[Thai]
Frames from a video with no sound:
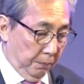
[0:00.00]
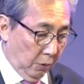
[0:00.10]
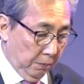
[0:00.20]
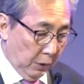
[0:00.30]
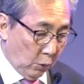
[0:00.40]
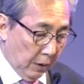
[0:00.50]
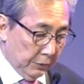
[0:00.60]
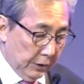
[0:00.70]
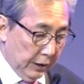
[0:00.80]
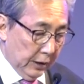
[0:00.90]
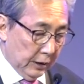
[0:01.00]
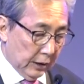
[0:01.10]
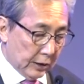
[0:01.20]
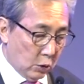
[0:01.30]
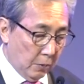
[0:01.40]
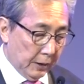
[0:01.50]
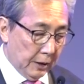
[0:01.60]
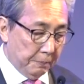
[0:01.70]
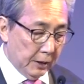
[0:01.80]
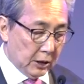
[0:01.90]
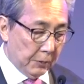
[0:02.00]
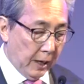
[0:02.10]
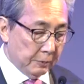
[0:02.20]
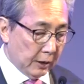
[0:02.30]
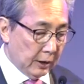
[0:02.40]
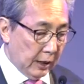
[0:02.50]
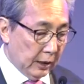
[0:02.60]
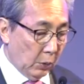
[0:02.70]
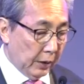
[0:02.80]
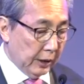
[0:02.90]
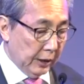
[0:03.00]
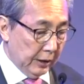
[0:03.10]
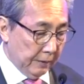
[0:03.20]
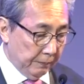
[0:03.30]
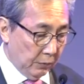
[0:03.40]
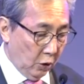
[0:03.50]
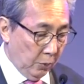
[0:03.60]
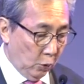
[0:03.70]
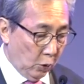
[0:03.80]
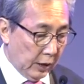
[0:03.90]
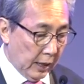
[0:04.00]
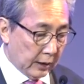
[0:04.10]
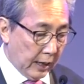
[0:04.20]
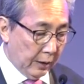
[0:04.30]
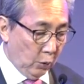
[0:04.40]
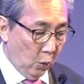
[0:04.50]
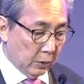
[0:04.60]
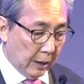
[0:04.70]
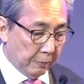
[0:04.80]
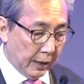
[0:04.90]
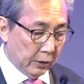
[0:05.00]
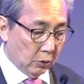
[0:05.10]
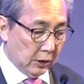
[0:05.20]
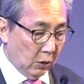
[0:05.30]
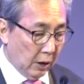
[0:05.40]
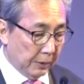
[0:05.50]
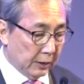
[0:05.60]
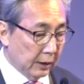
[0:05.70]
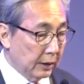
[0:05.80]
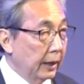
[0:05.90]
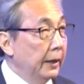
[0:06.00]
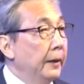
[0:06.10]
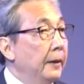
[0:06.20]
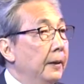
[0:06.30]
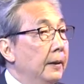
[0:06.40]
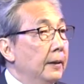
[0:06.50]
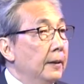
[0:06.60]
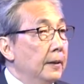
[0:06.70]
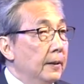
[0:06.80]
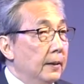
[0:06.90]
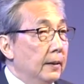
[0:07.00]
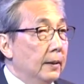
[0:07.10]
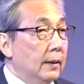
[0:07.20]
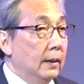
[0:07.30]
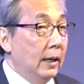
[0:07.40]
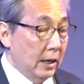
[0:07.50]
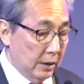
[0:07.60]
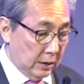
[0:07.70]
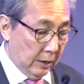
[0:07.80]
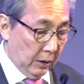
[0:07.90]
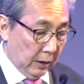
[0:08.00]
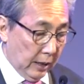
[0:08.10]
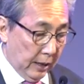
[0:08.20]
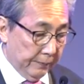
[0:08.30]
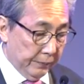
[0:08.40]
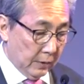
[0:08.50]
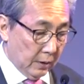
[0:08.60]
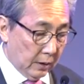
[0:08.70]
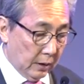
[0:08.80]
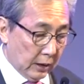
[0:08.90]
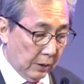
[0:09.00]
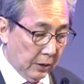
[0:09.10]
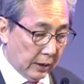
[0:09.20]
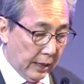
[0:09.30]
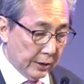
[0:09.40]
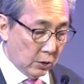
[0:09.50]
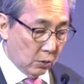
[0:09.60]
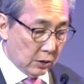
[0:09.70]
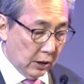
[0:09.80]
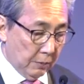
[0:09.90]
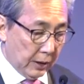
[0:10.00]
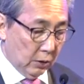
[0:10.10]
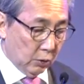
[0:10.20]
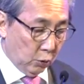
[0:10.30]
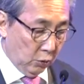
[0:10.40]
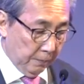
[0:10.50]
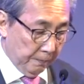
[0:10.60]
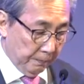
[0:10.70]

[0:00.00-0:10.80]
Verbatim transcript: ผมมีความยินดีที่กระทรวงพาณิชย์เป็นเจ้าภาพจัดงานในวันนี้ โดยบูรณาการร่วมกับการท่องเที่ยวแห่งประเทศไทย และสำนักงานคณะกรรมการส่งเสริมการลงทุน